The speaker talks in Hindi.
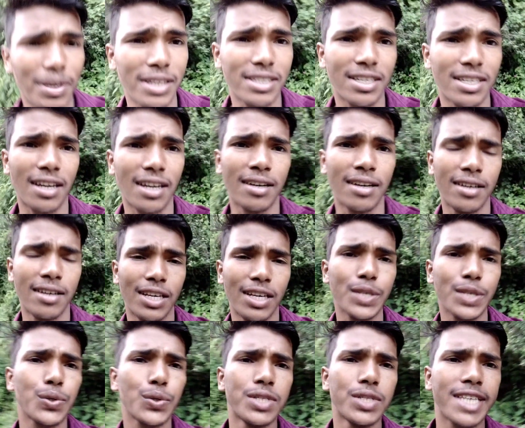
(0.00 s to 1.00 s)
बेचारा
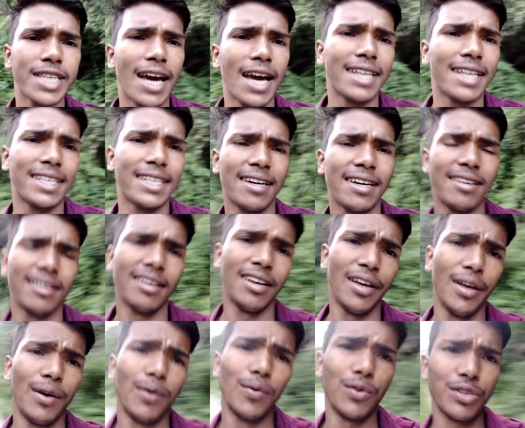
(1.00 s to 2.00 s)
स्कूल से आया था
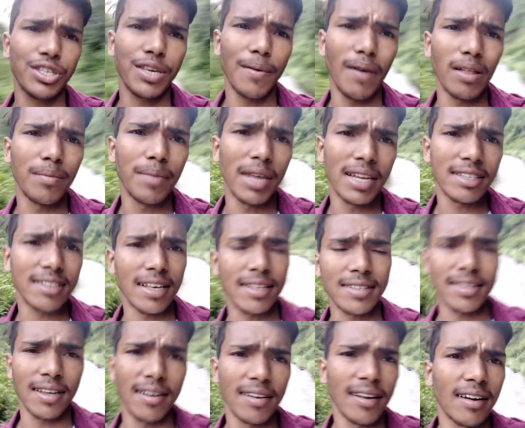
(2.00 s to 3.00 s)
उसके बाद मेरे
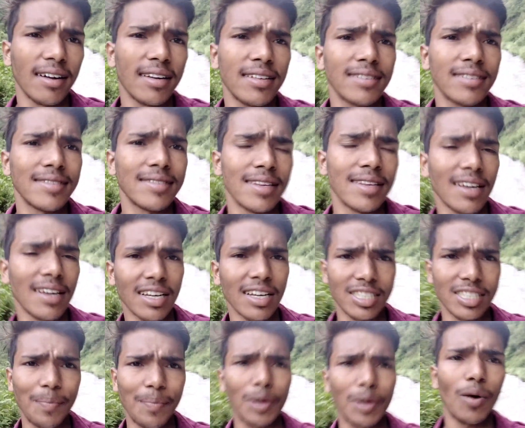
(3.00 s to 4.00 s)
साथ श्रीनगर श्रीनगर
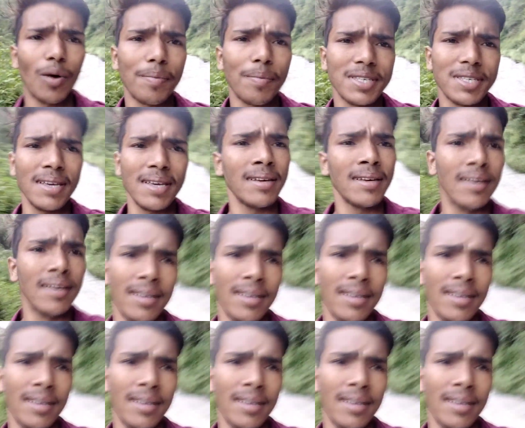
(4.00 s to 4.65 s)
से फिर वापसी